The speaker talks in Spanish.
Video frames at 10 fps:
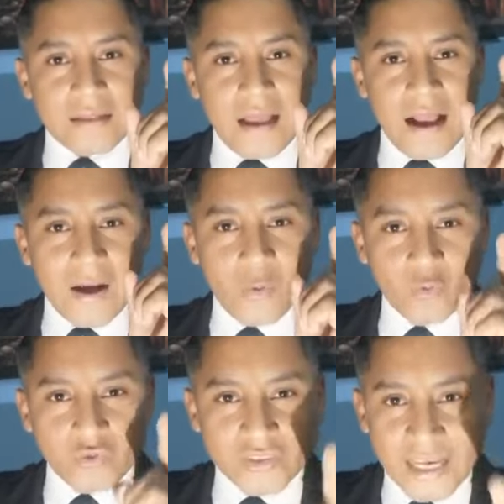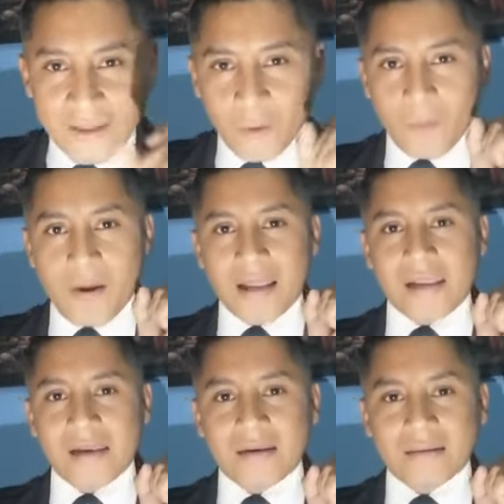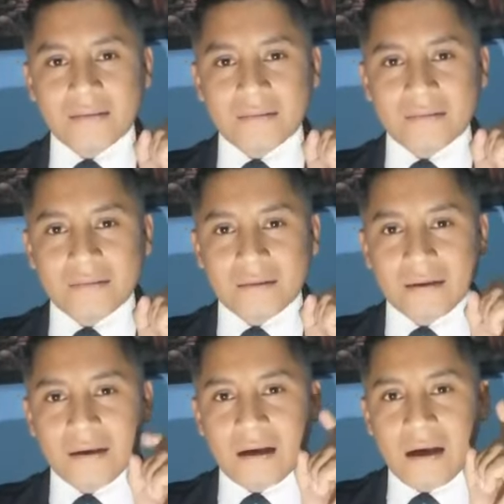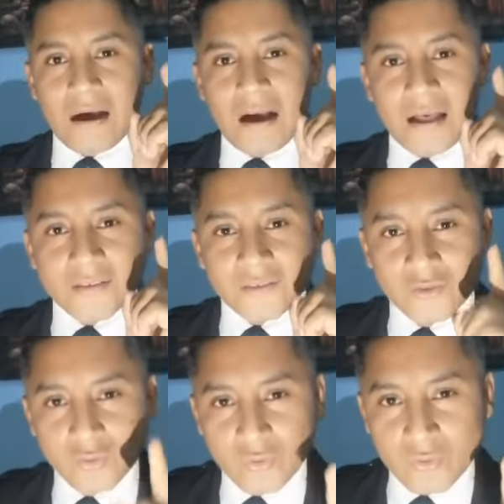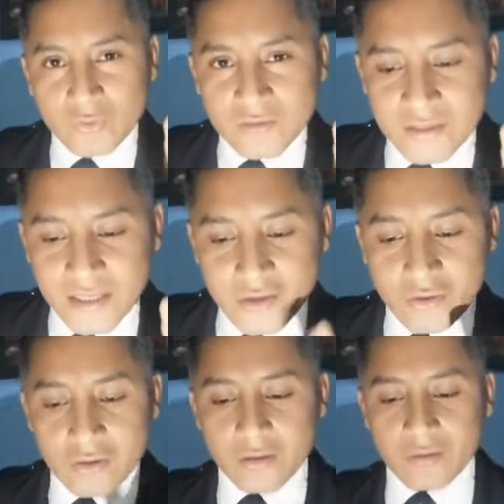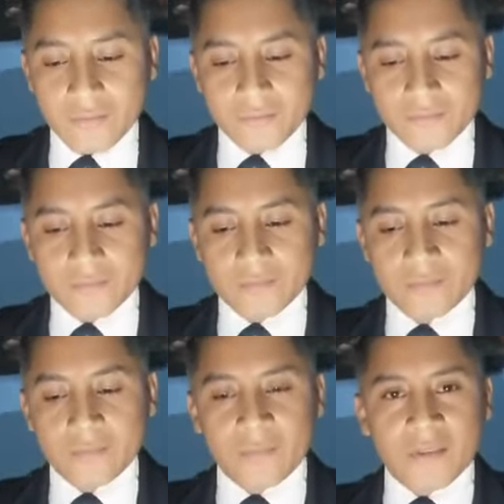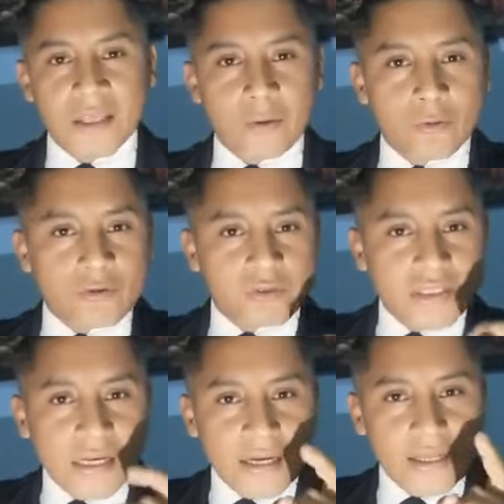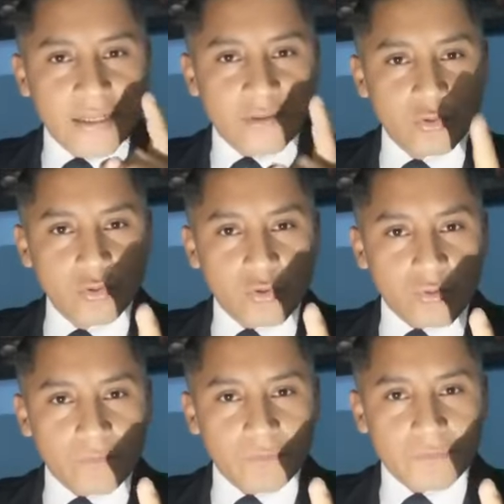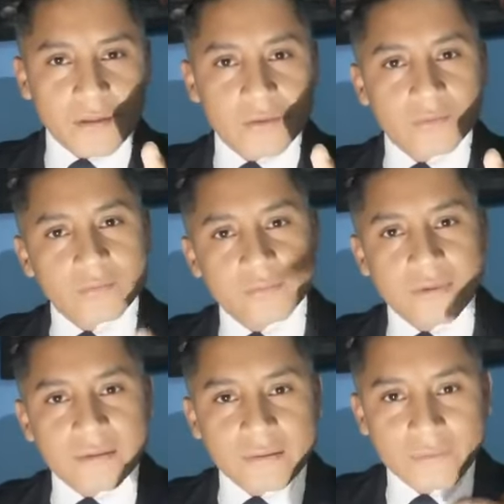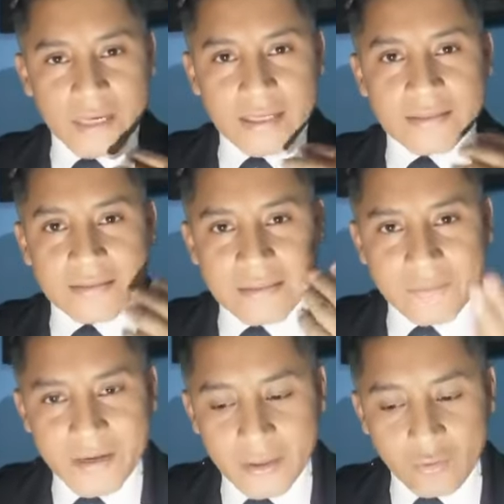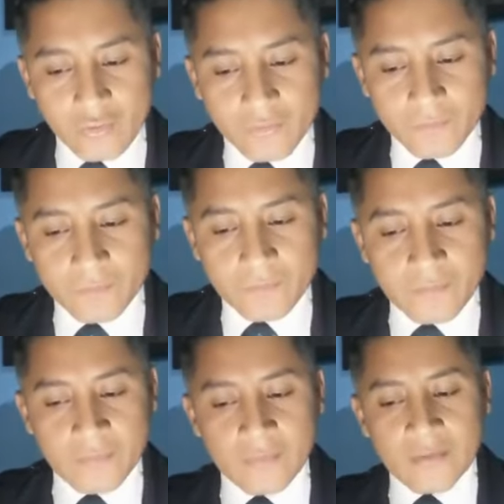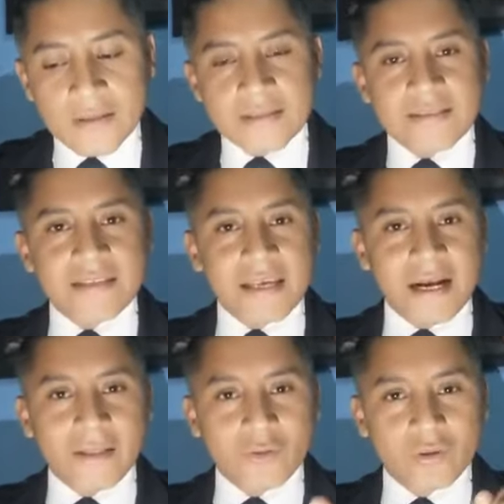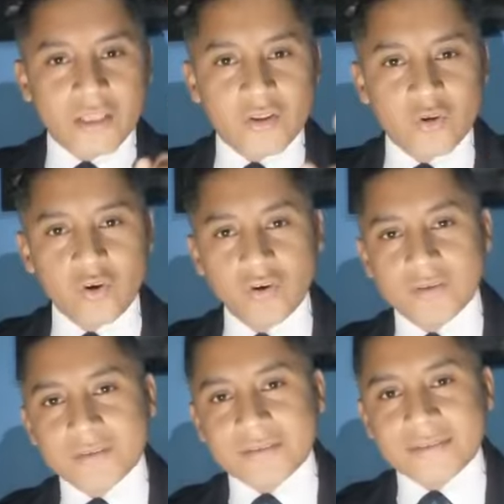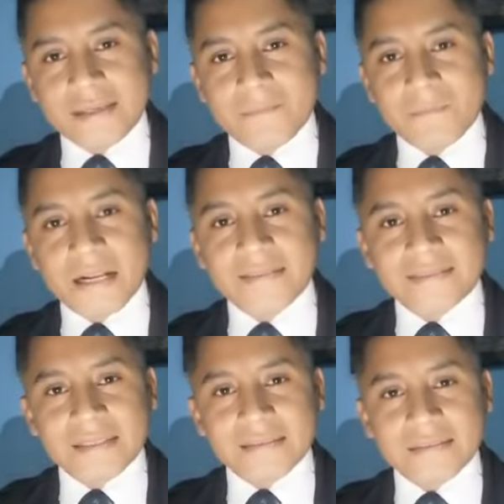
acusado mal a su señor. Te conocía que eres duro, o sea, severo ciega donde no sembraste.